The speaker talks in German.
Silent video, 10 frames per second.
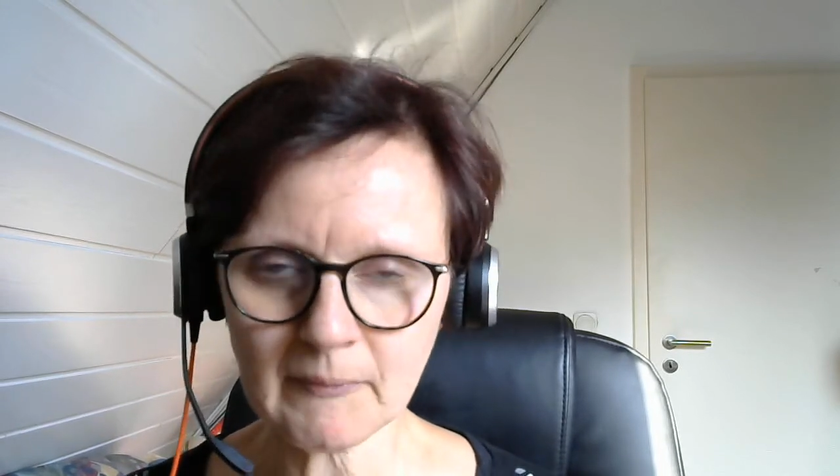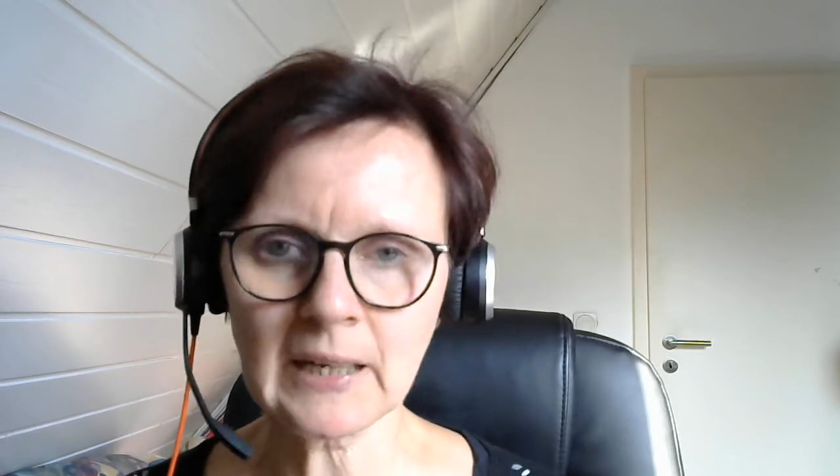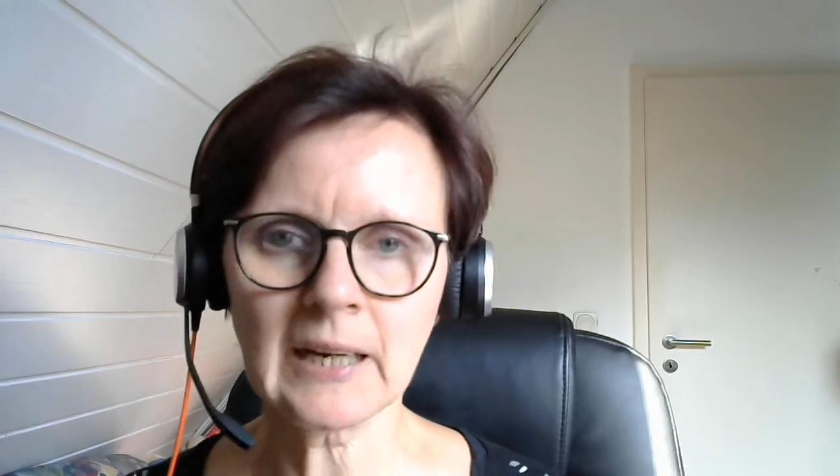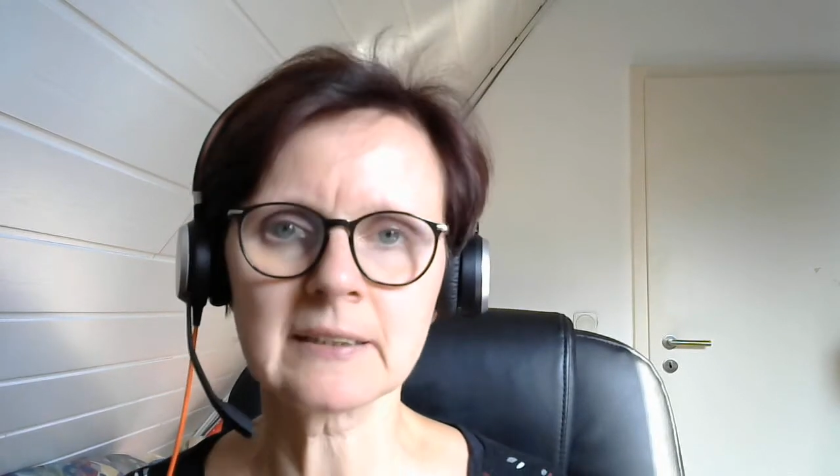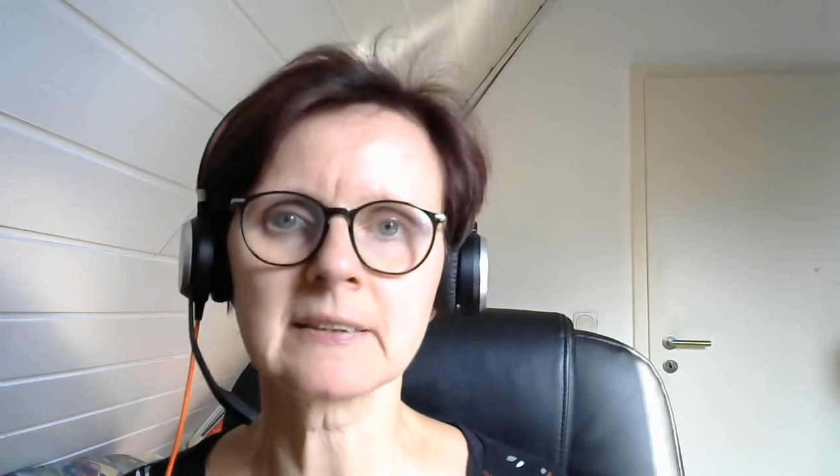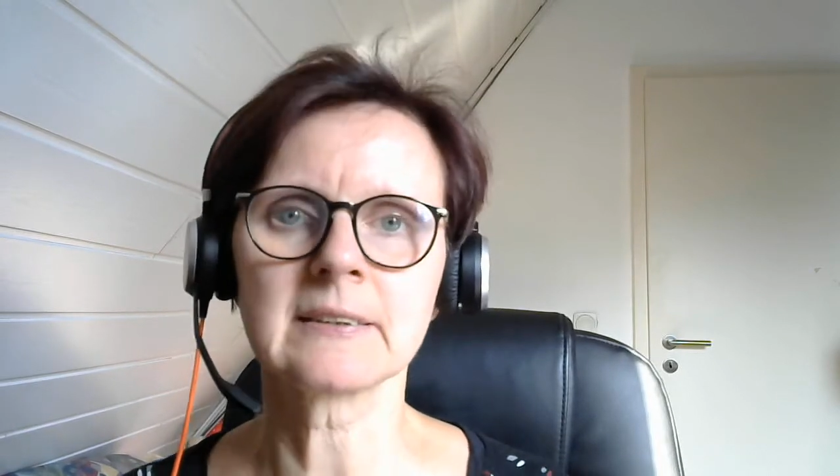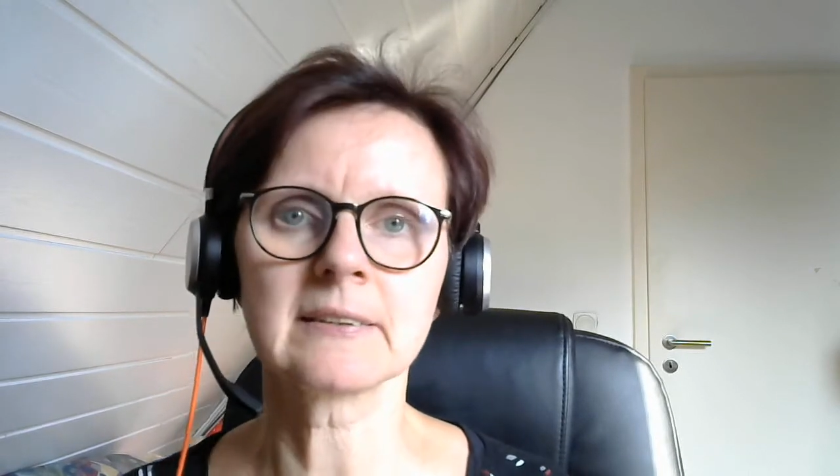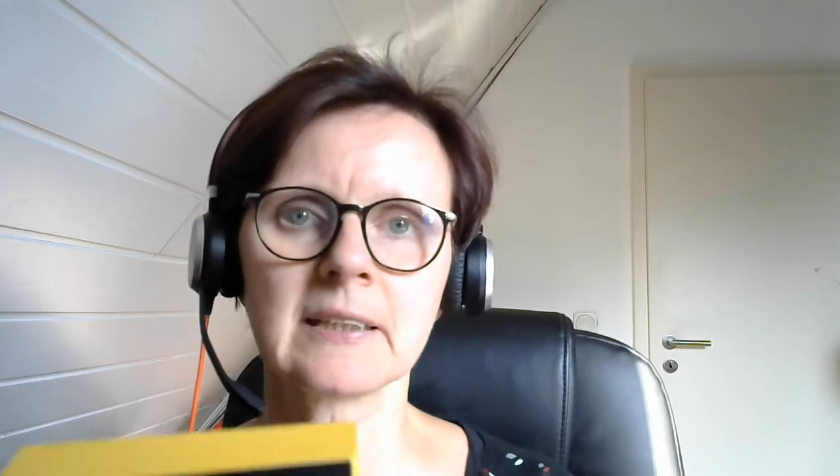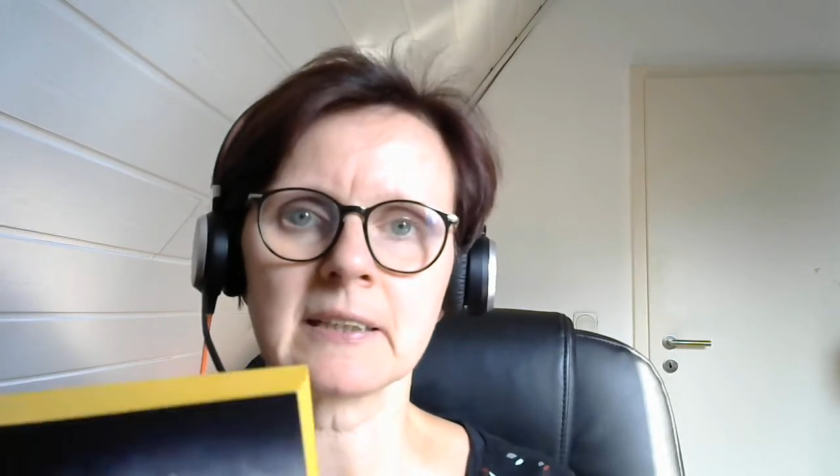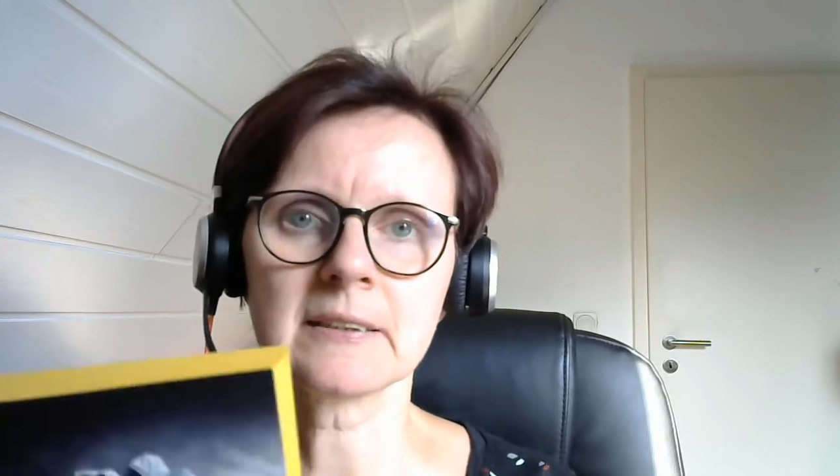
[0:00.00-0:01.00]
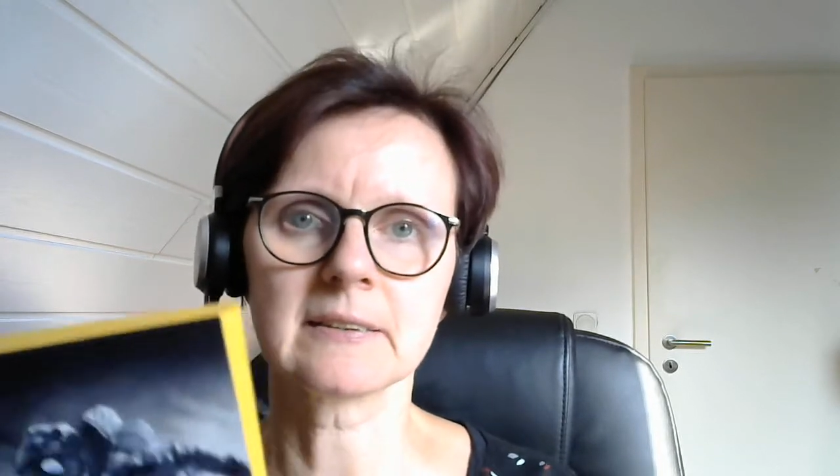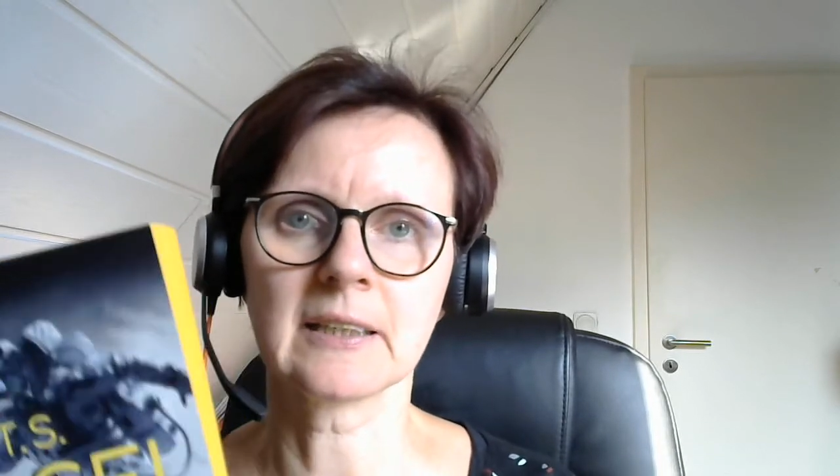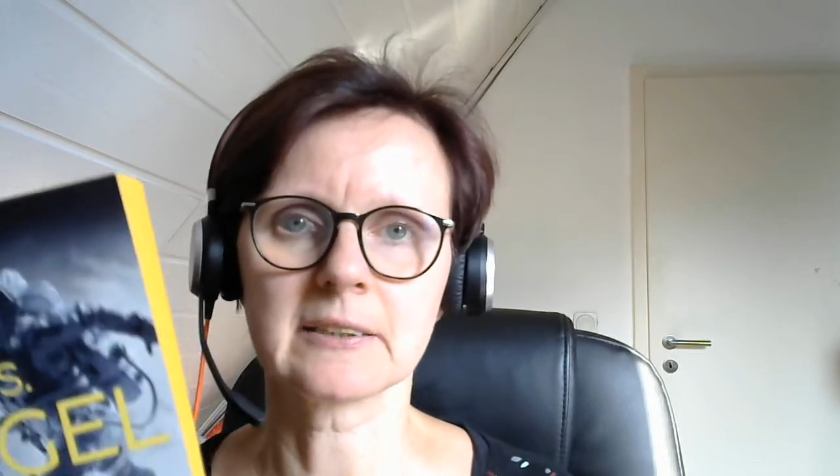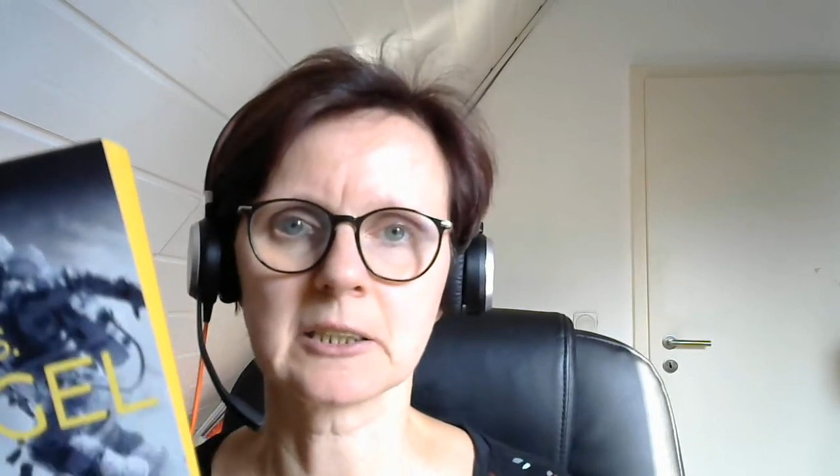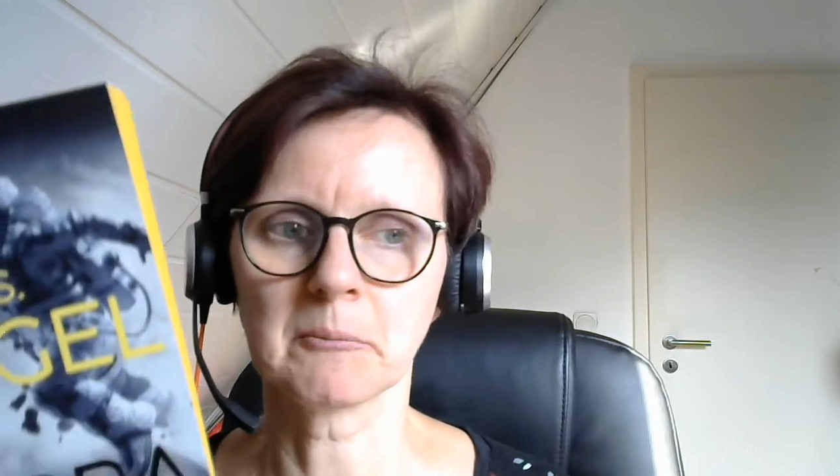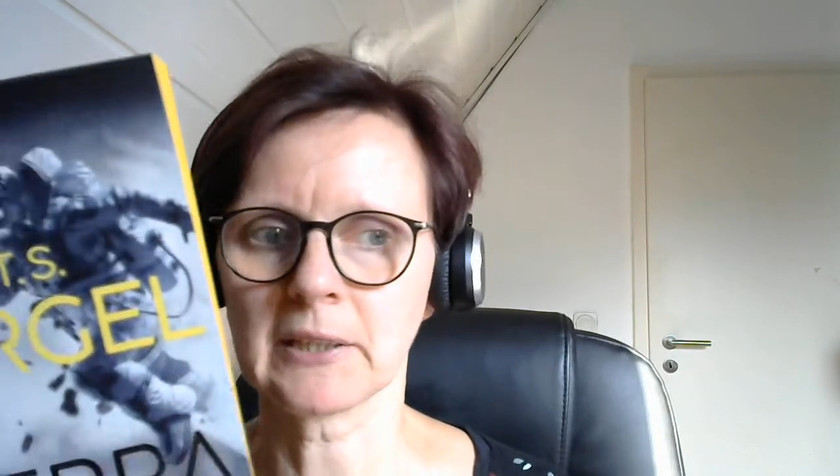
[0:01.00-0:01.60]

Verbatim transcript: hatte ich halt nach dem